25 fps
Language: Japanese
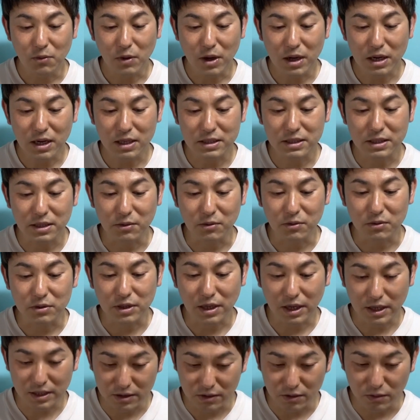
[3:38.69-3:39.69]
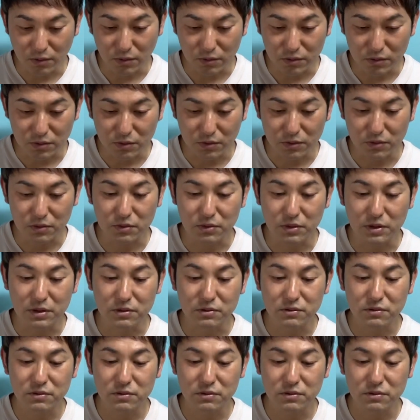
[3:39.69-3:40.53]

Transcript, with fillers: 我が手の太陽ということで、